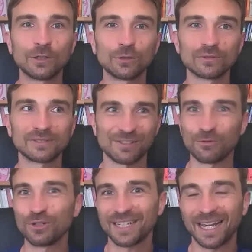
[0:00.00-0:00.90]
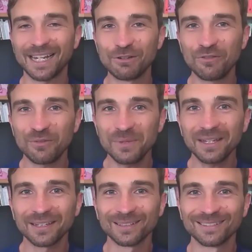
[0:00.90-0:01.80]
Und das wollte ich eigentlich nur für
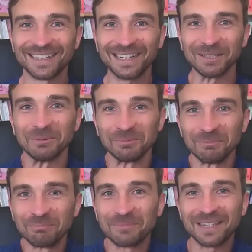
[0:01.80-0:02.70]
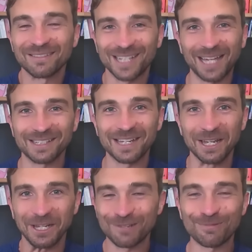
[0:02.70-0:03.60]
mich. Also ganz, ganz
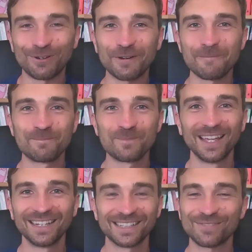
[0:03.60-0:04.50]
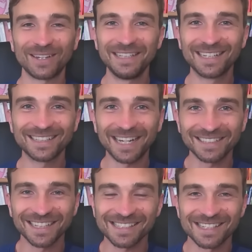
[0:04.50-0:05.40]
ehrlich gesprochen, das war nie
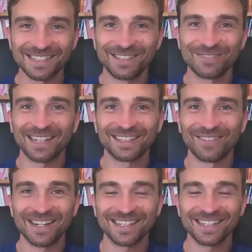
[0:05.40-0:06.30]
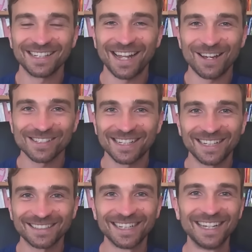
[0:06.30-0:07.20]
gedacht, dass das in die weite Welt
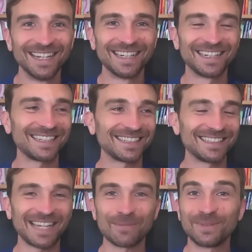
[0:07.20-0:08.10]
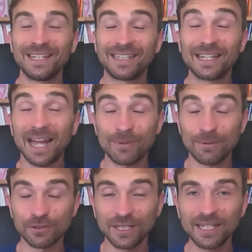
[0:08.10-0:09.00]
hinausgeht. Äh, ich habe nicht, ich habe
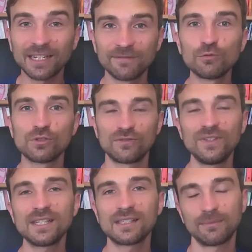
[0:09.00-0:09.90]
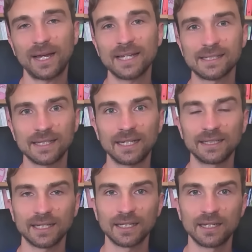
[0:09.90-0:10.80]
auch nicht gewusst, wie es den meisten
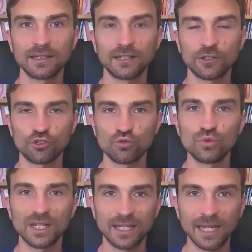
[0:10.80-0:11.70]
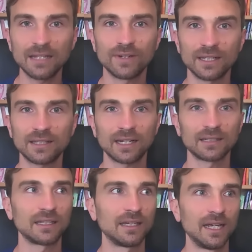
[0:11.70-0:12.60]
anderen Kindern in der Schule geht, weil ich
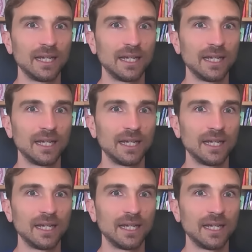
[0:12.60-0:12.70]
dachte,